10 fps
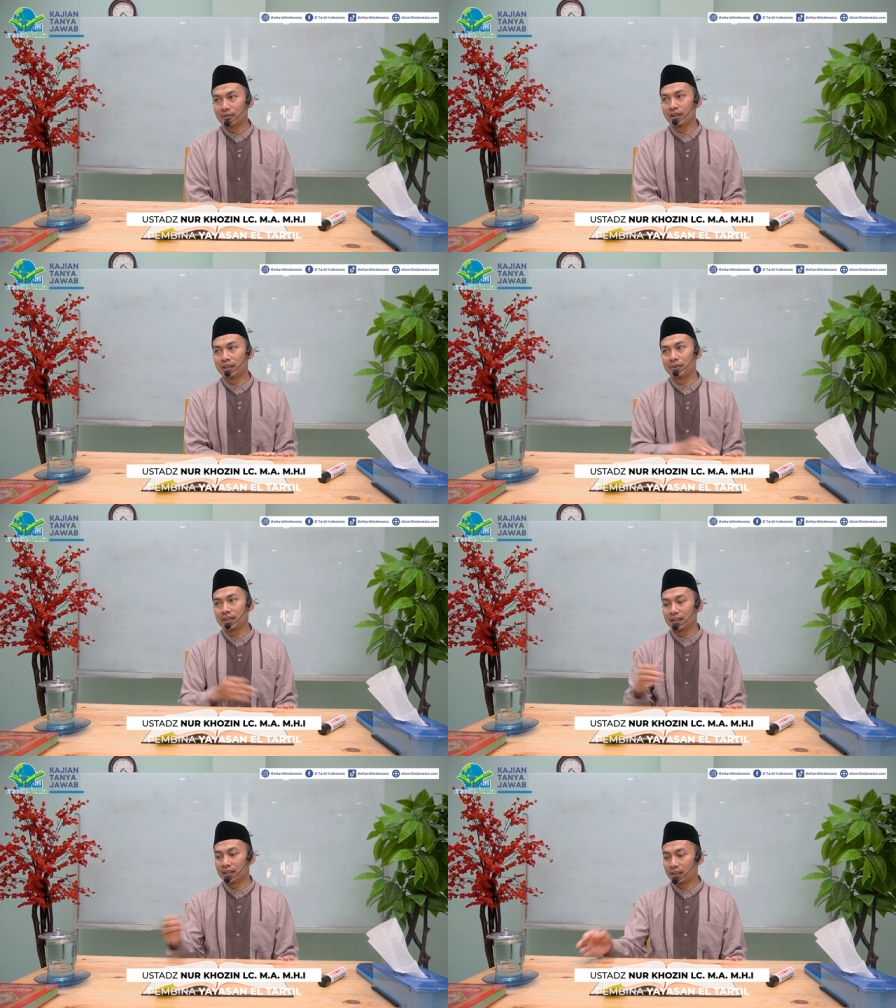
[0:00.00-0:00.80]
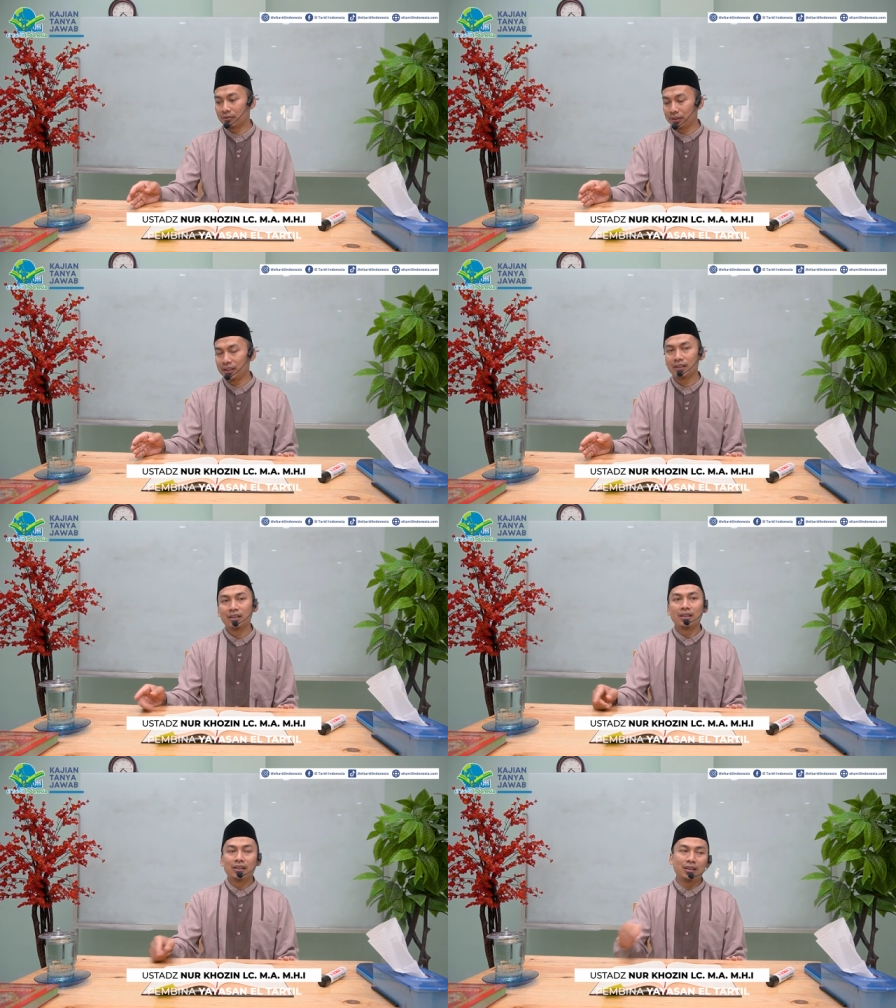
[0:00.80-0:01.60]
oleh baginda Nabi
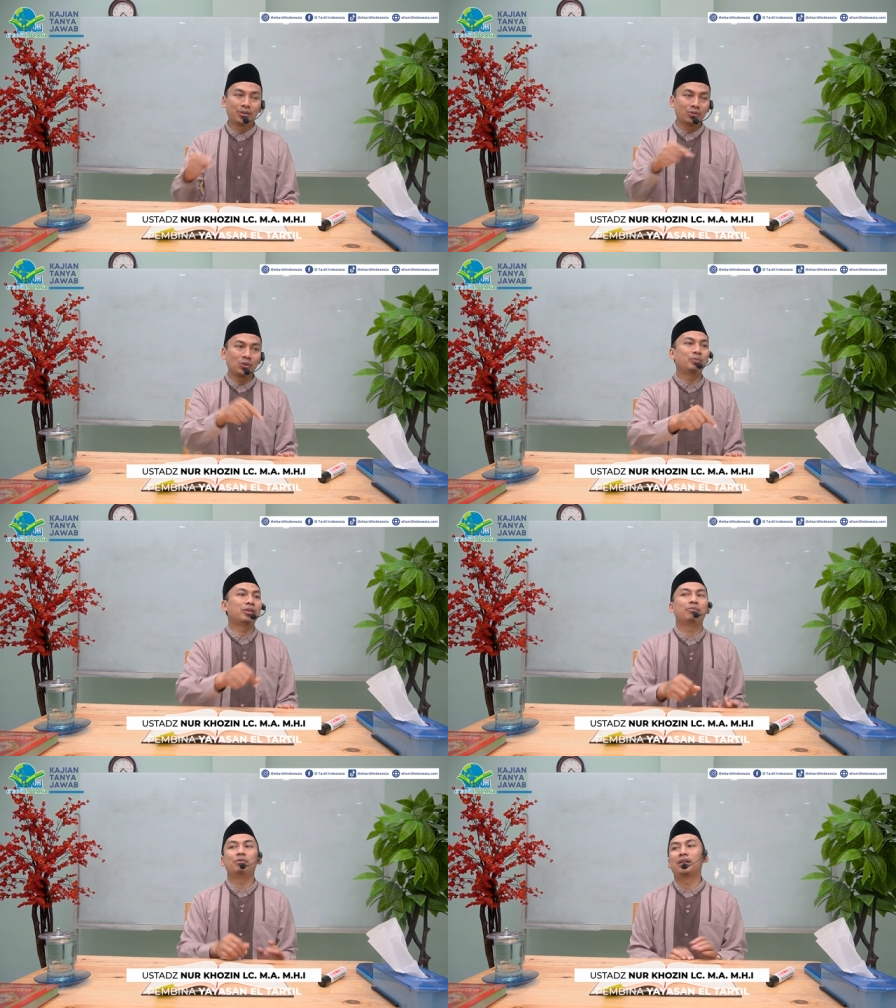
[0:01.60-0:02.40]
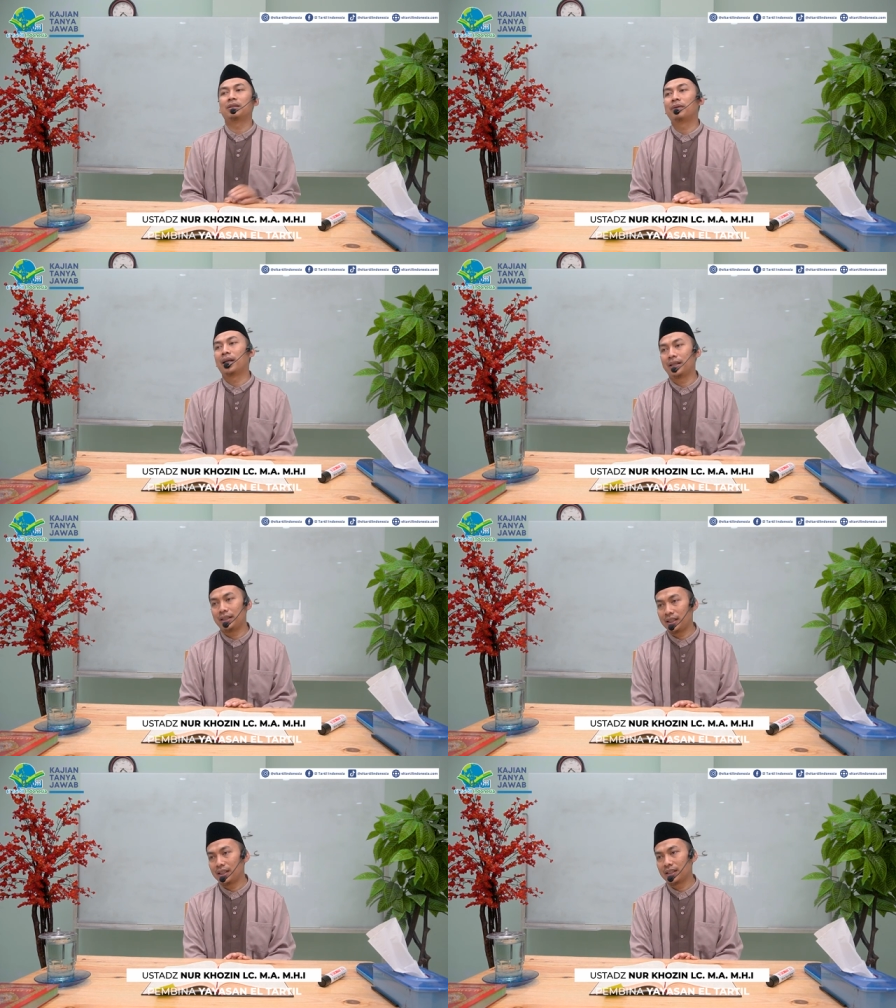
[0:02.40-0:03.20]
disuruh berbuat
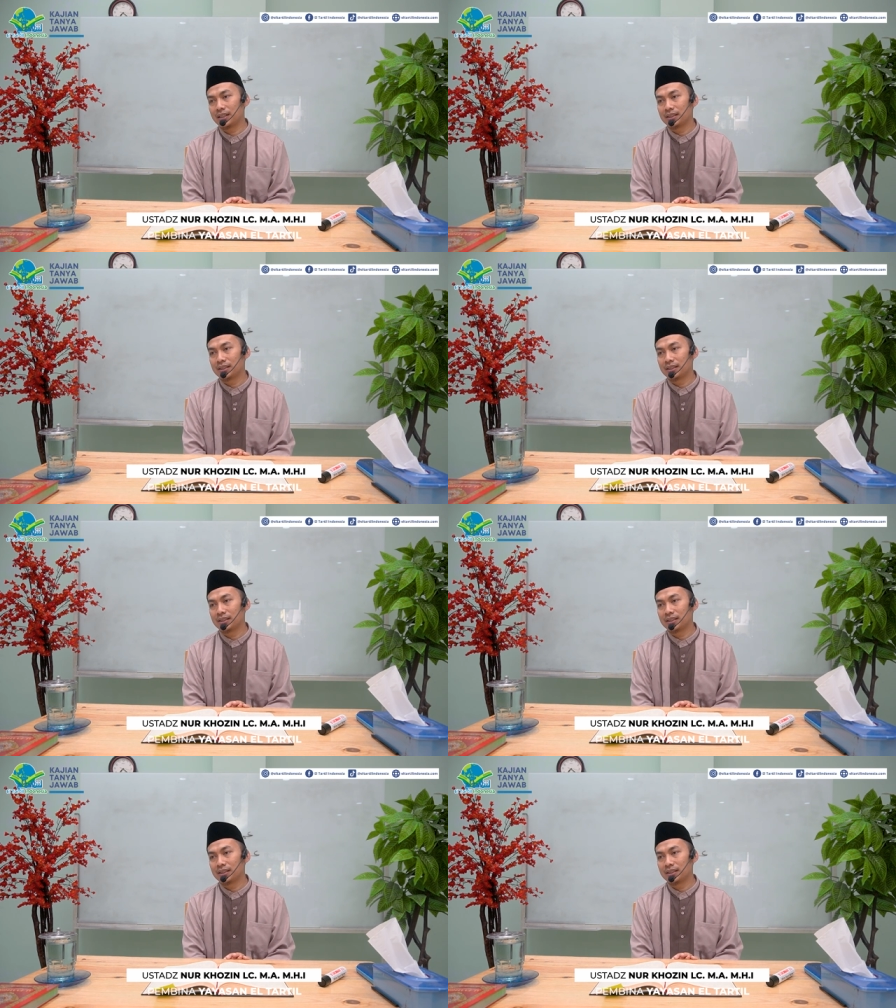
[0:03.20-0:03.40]
baik.